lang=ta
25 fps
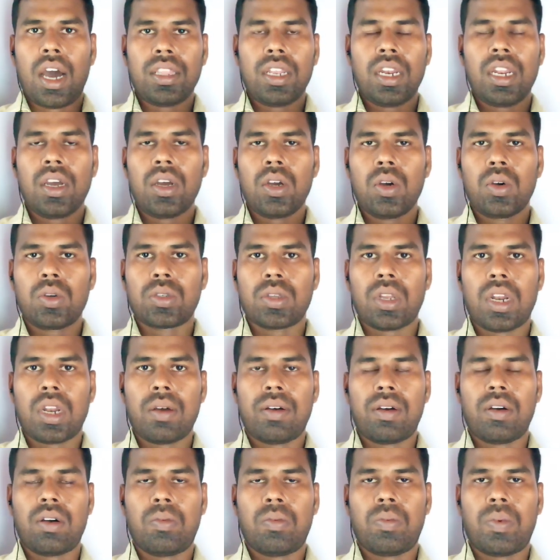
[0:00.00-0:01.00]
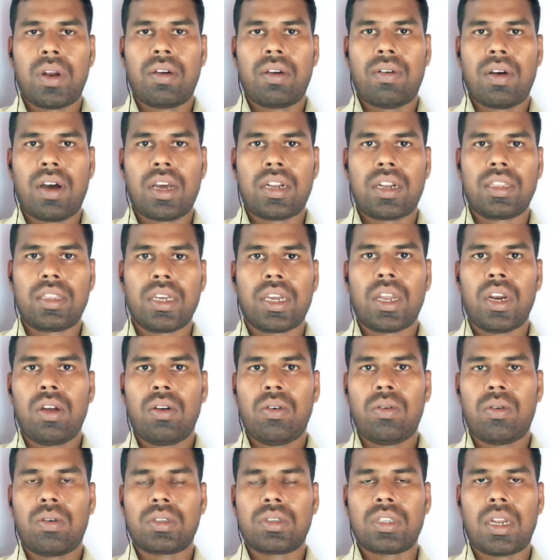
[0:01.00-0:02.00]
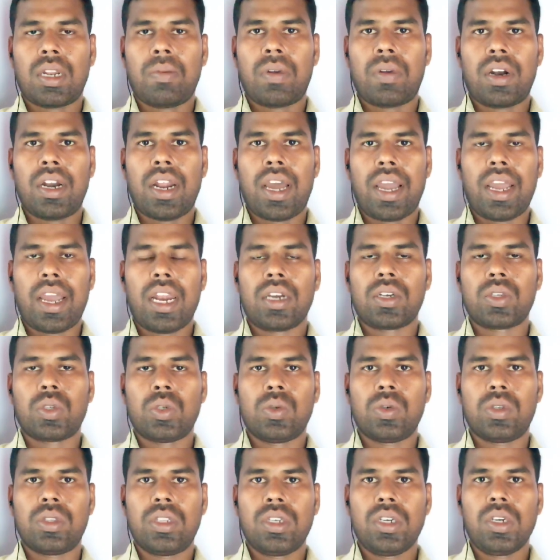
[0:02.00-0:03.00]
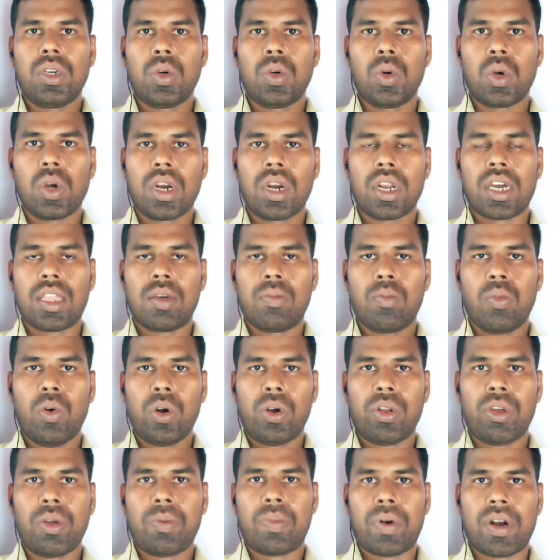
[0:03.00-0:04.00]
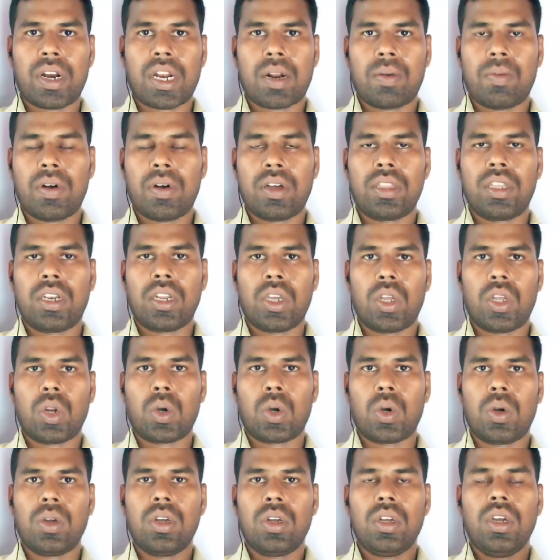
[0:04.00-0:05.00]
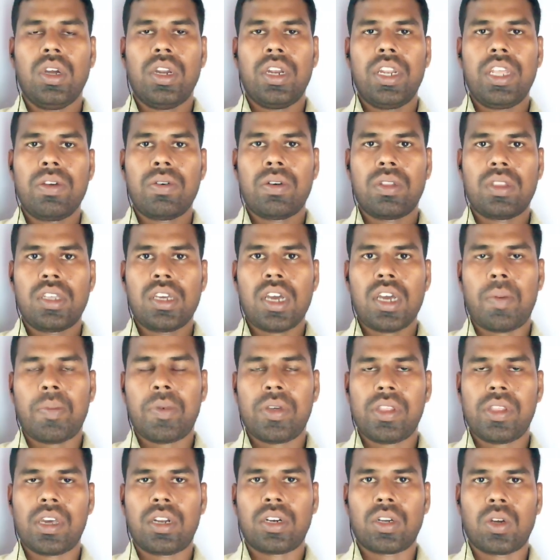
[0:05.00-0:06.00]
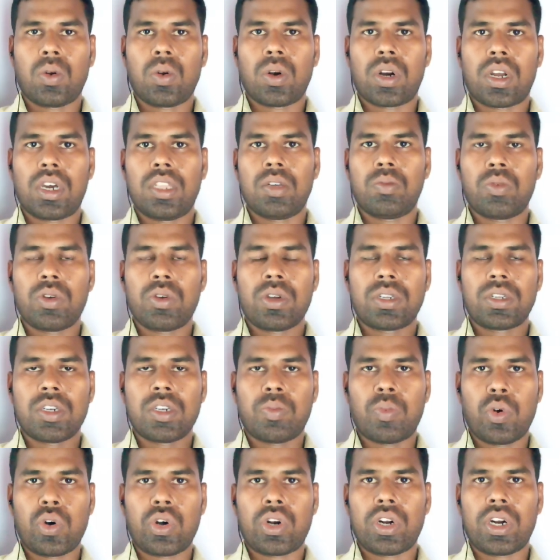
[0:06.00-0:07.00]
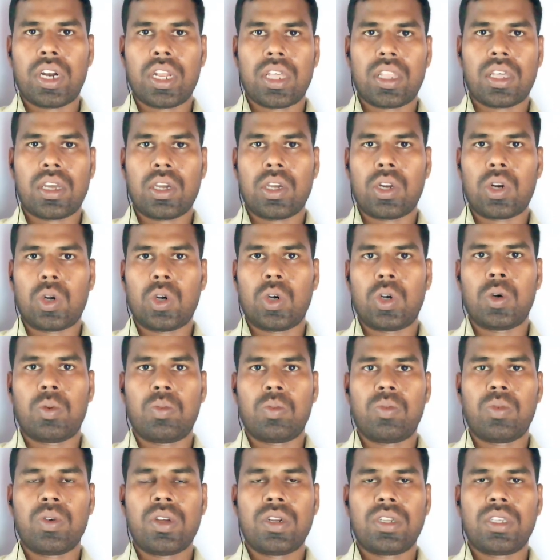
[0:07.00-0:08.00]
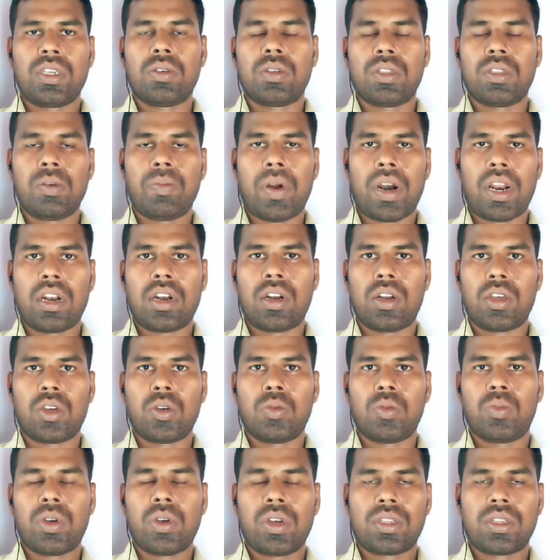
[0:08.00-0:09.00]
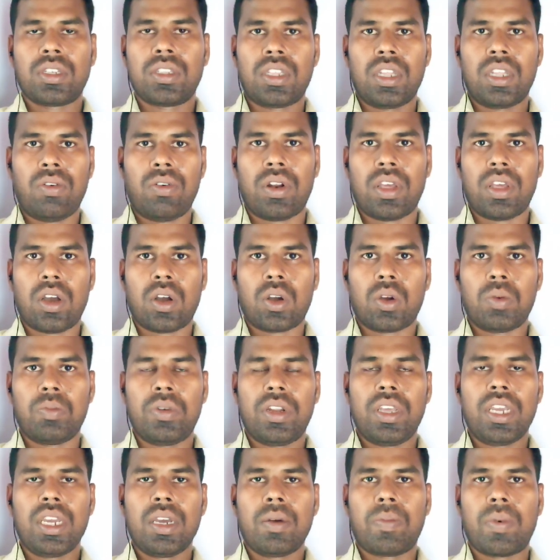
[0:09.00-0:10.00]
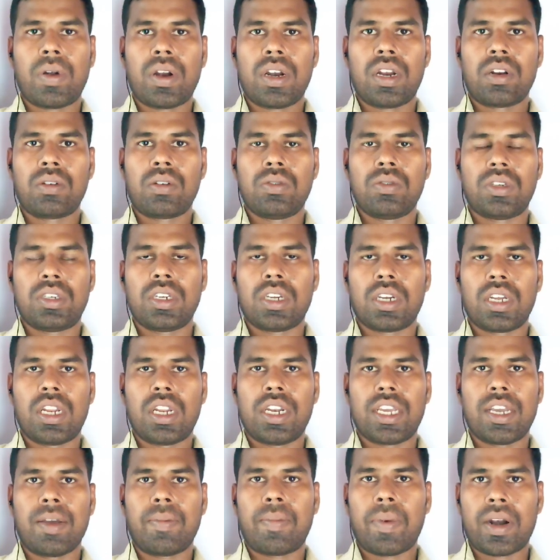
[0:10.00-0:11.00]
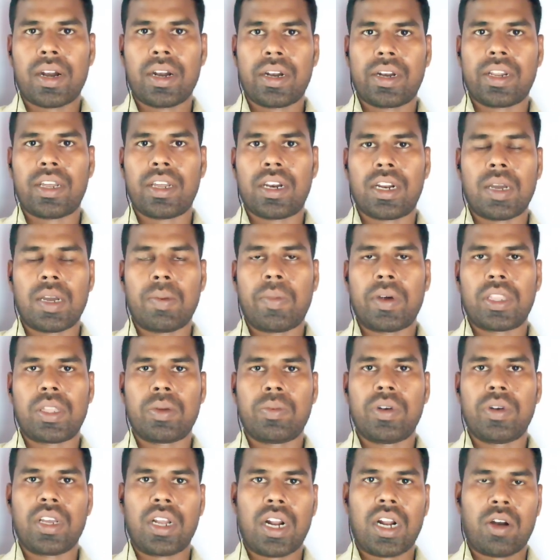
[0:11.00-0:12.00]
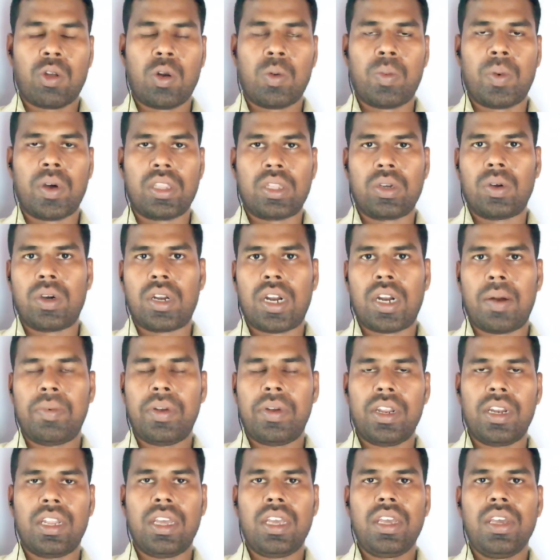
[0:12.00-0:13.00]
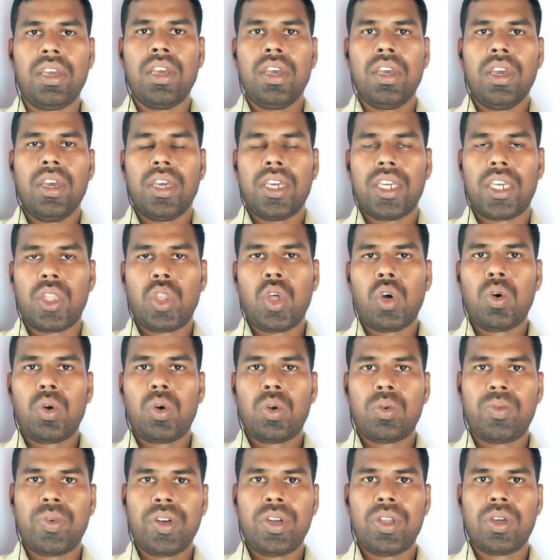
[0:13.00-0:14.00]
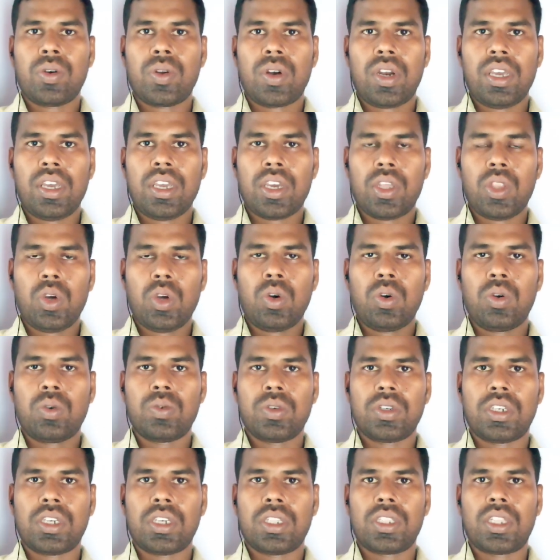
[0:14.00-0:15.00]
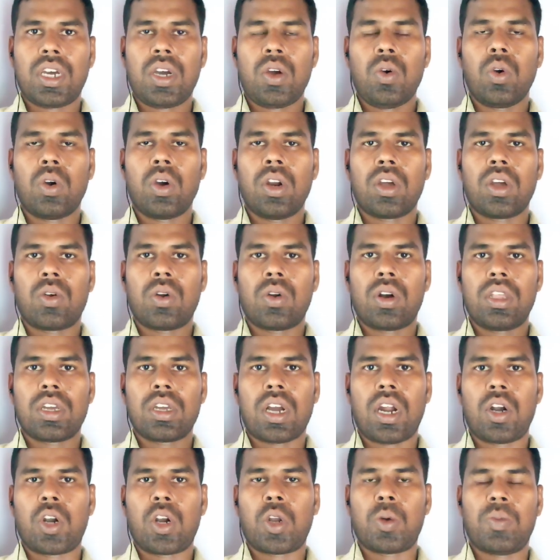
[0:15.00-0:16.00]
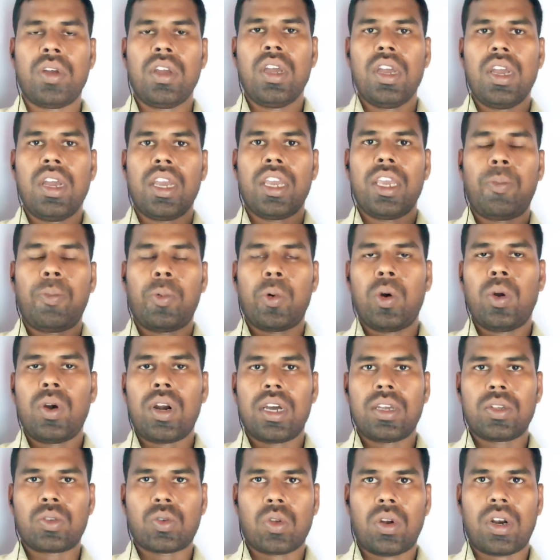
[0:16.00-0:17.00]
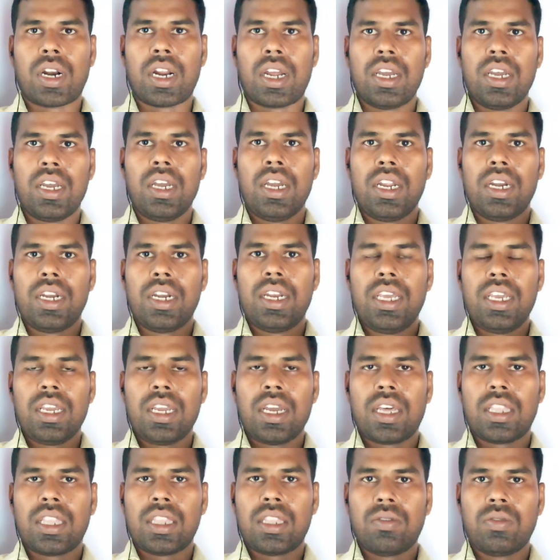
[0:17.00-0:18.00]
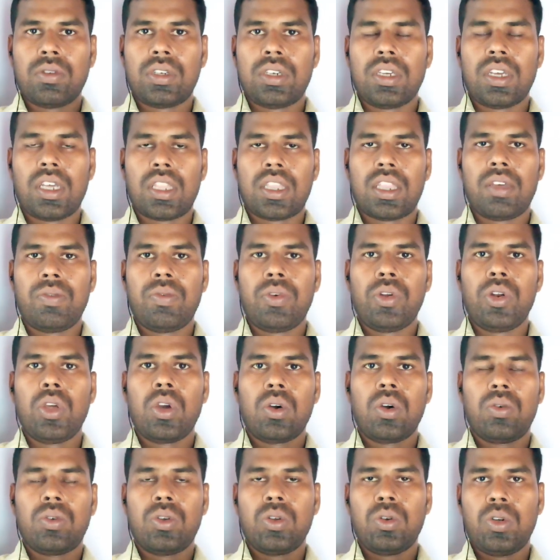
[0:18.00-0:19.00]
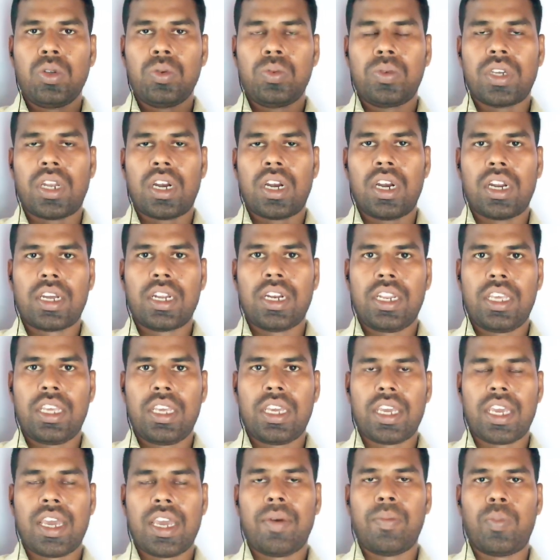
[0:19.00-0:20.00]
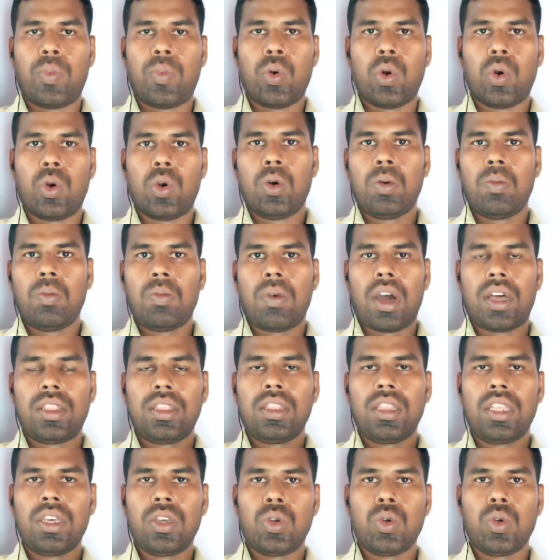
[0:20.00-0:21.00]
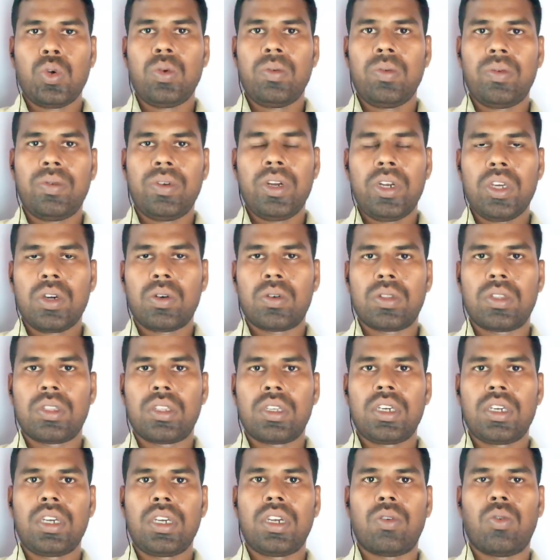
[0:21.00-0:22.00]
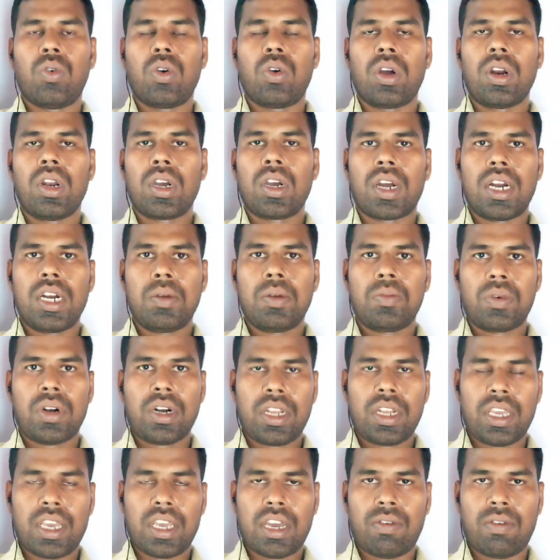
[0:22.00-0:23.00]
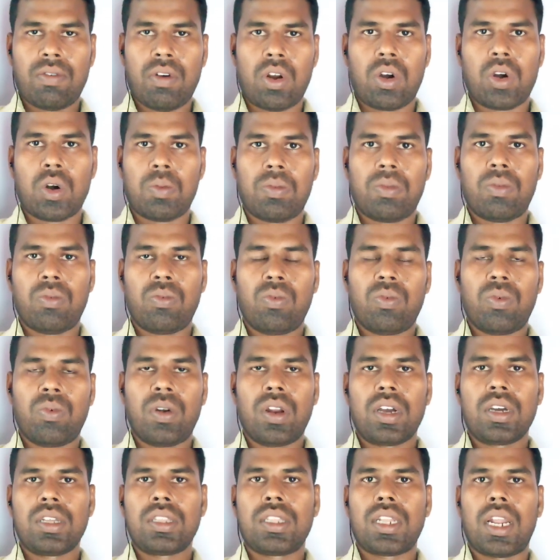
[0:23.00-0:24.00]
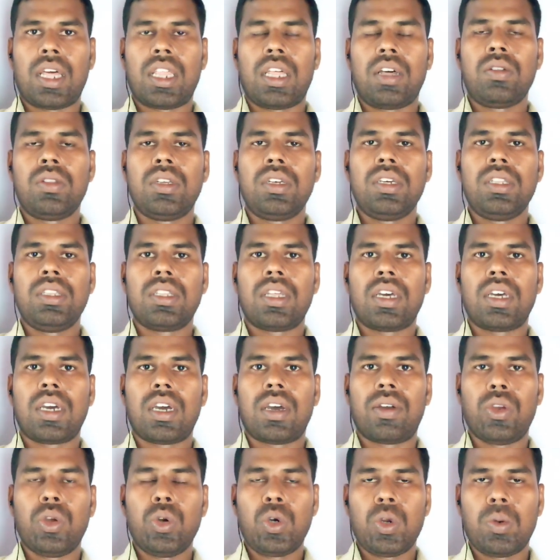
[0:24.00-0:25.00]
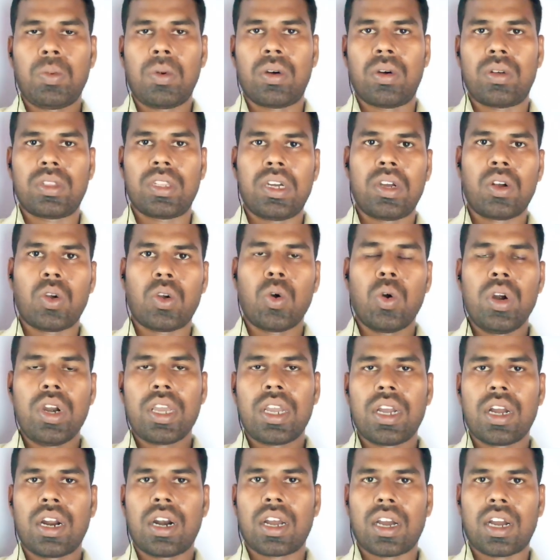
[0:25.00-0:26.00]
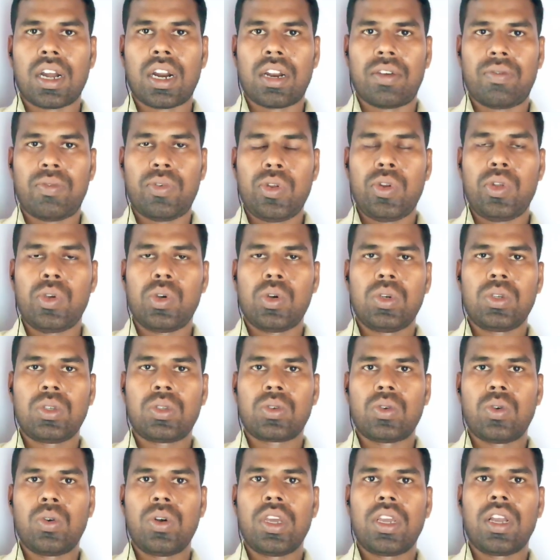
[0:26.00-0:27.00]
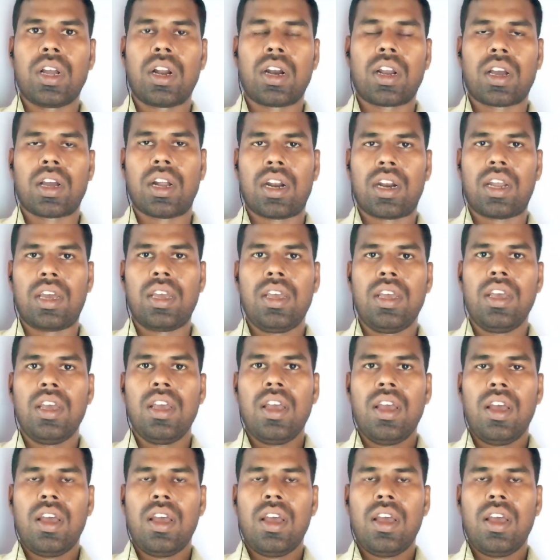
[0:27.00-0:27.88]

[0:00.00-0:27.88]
அதில் சில பல வார்த்தைகளோ சில பல டைலாக்ஸும் வந்து உங்களுக்கு அதை மோட்டிவேட் பண்ணுற மாதிரி இருக்கும் நீ வந்து அமைதியாக இருக்கக்கூடாது முயற்சியை போட்டுக்கிட்டே தான் இருக்கணும் முயற்சி வந்து பலனளிக்கும் முயற்சி திருவணியாக்கும் நீங்கள் பண்ணுற விஷயங்களை நீங்கள் பண்ணிகிட்டே இருங்க மற்றபடி கடவுள் பார்த்துக்குவார் அப்படின்னு ஏதோ ஒரு வீடியோவில் ஏதோ ஒரு விஷயத்த உங்களுக்கு கொண்டு காட்டும் இப்போது நான் சொல்கிறேன் நீங்கள் அந்த விஷயம் அந்த வீடியோ யூடியூப் சேனலுக்கு நீங்கள் ஏன் போகணும் அந்த யூ வீடியோ வந்து உங்களுக்கு கண்ணு முன்னாடி ஏன் வரணும் உலகத்தில் அதாவது இந்த யூடியூப்பில் வந்து கோடிக்கணக்கான வீடியோஸ் கோடிக்கணக்கான